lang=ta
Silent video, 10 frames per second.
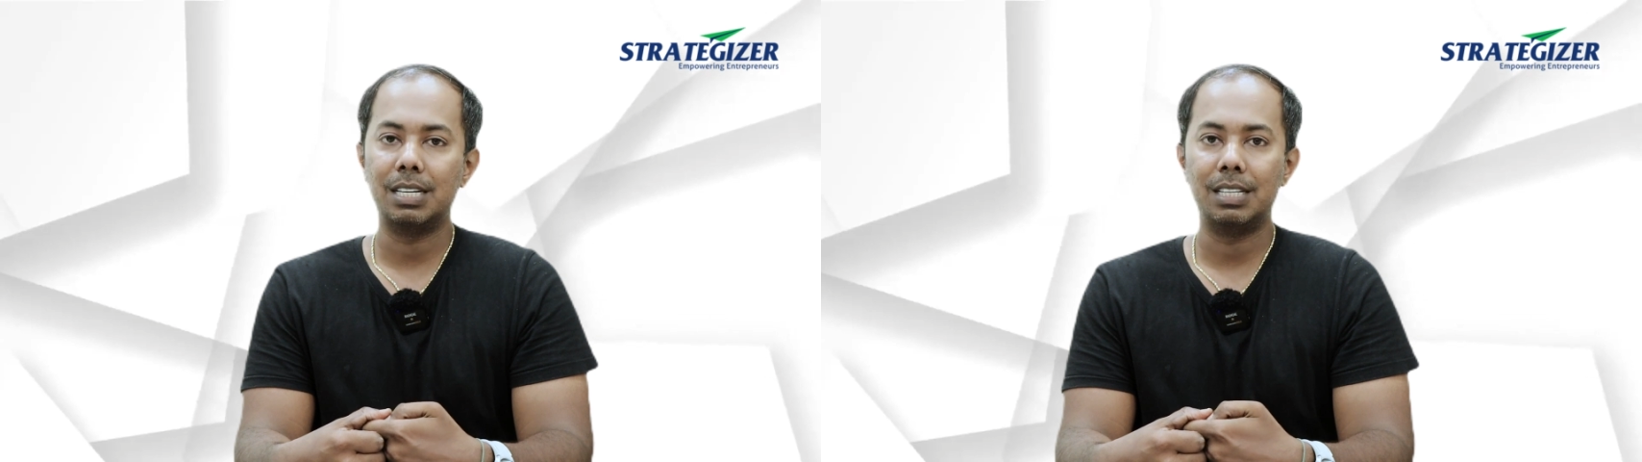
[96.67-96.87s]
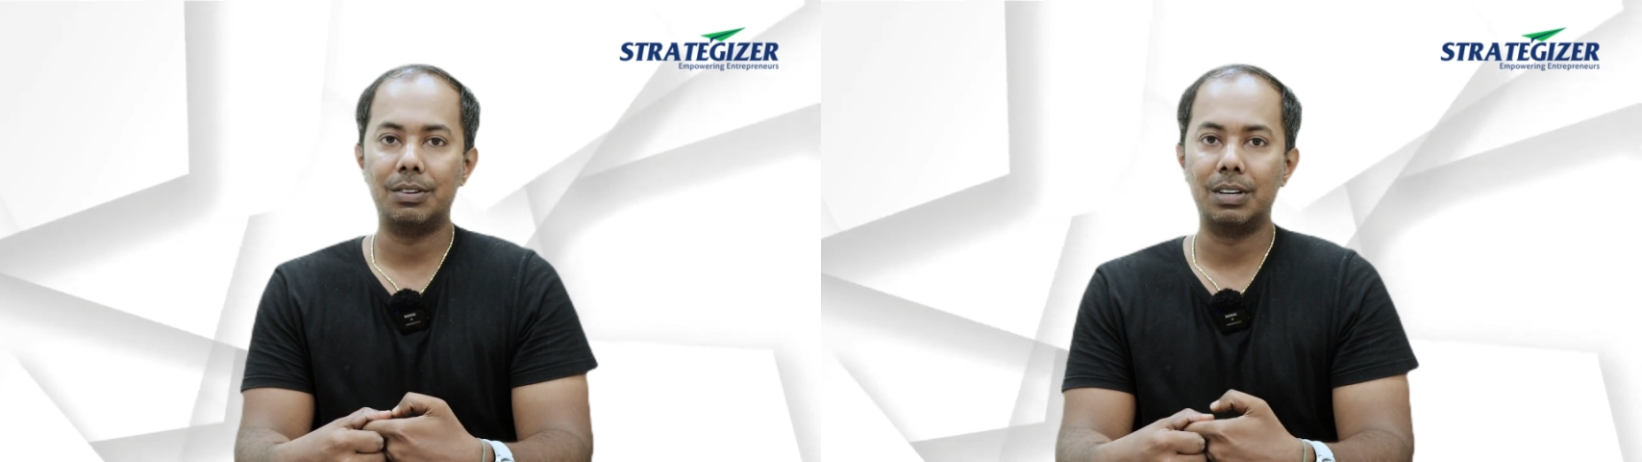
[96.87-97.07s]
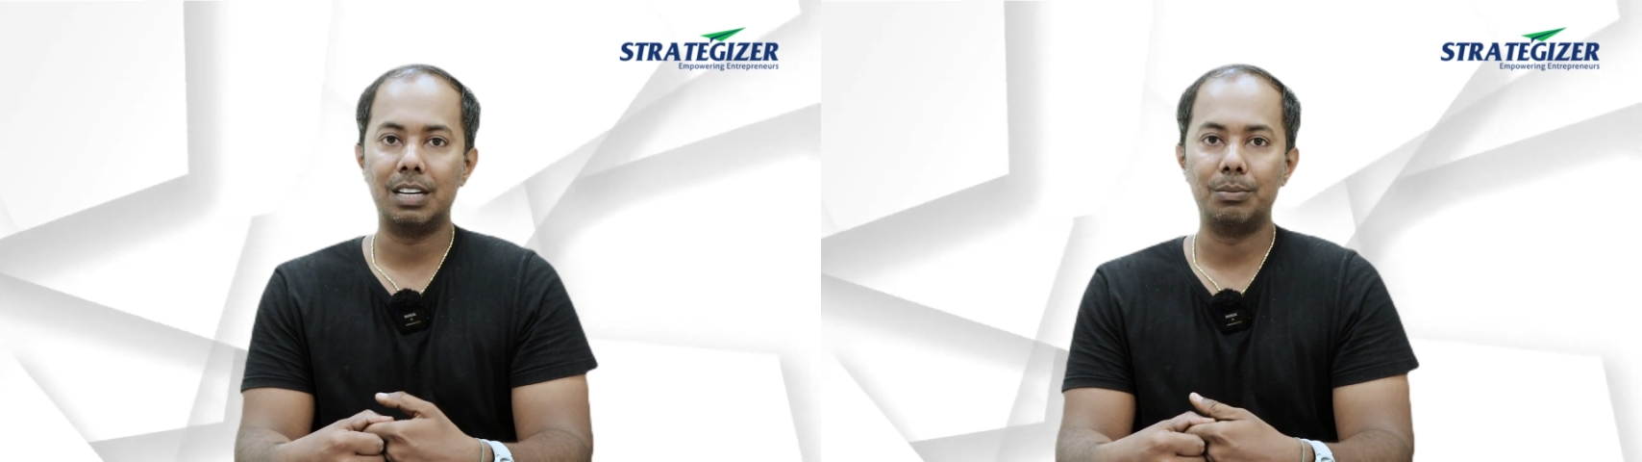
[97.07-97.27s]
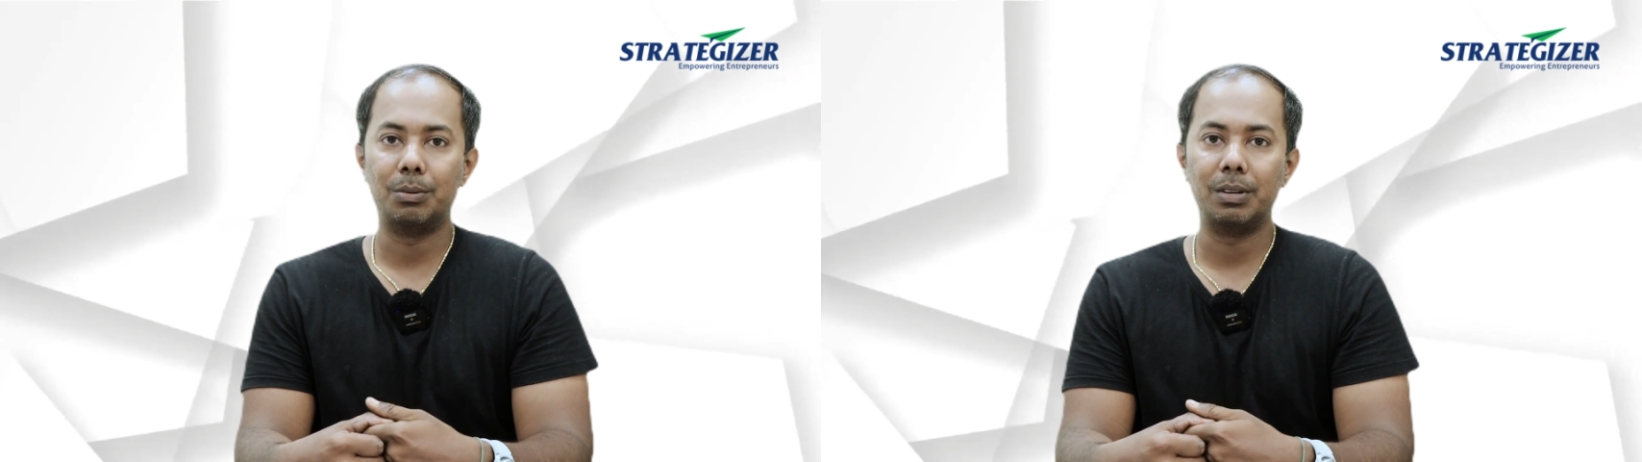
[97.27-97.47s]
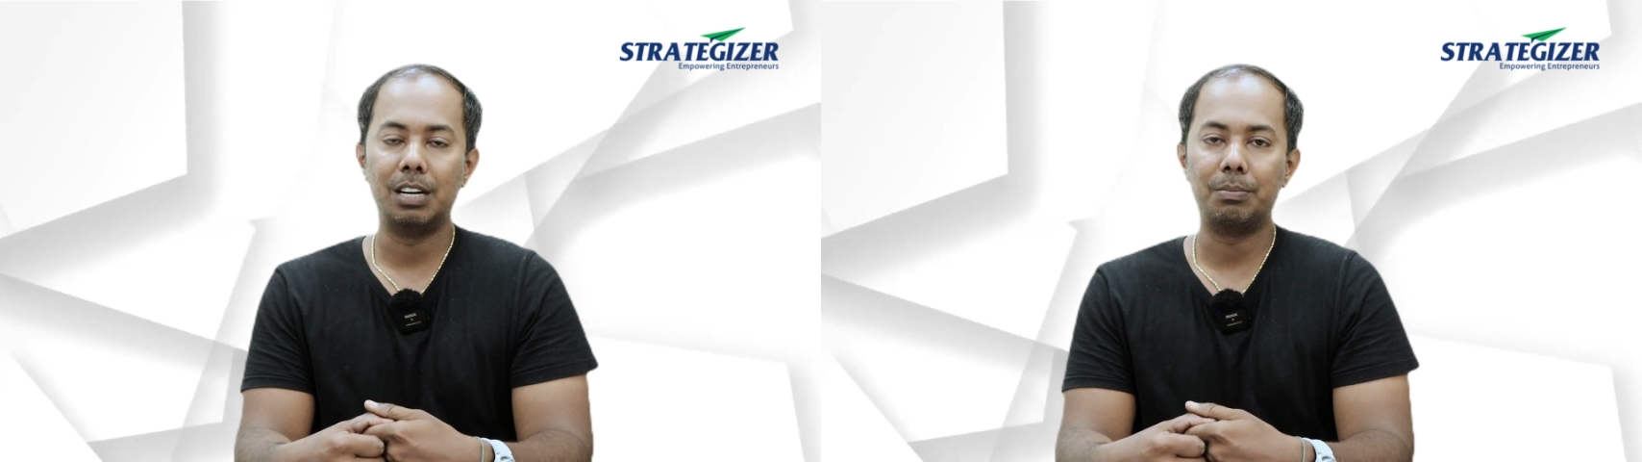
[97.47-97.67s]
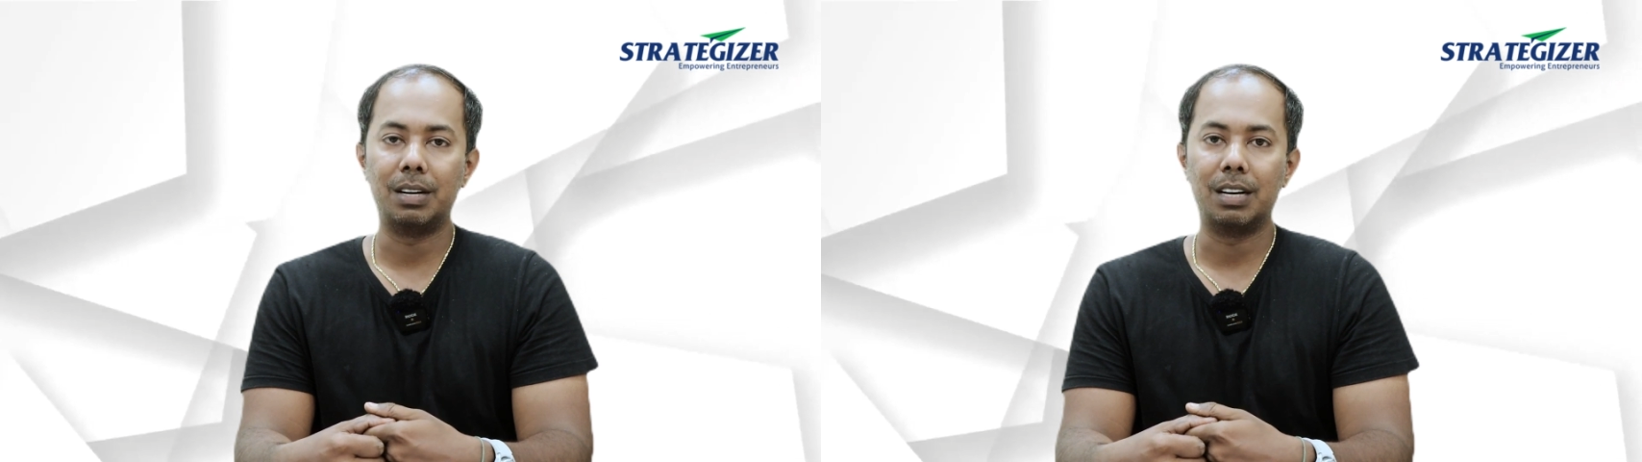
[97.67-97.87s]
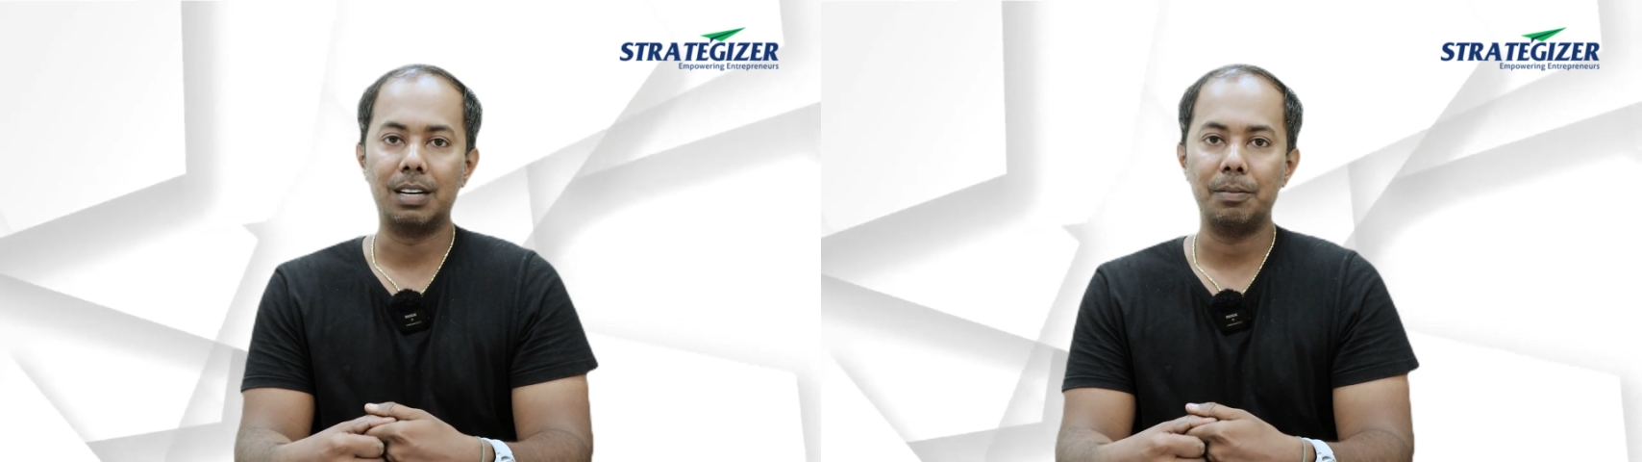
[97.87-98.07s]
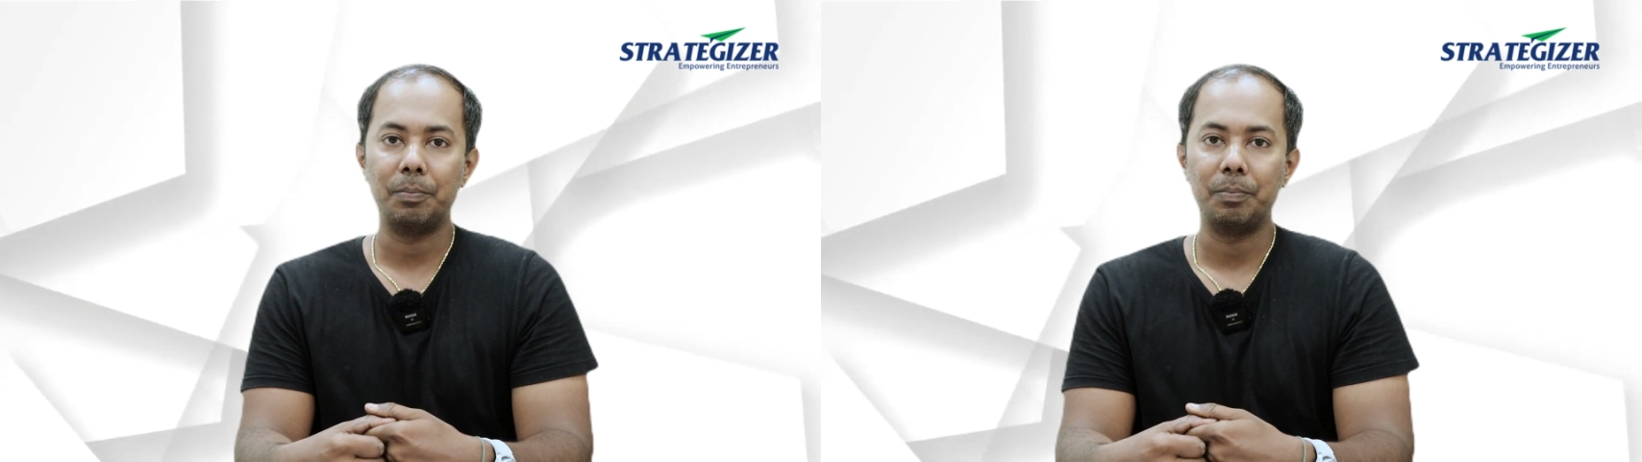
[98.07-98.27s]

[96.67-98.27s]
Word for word: சார் அண்ட் தென் அவங்க டீம் ரொம்ப ஹெல்ப் பண்ணாங்க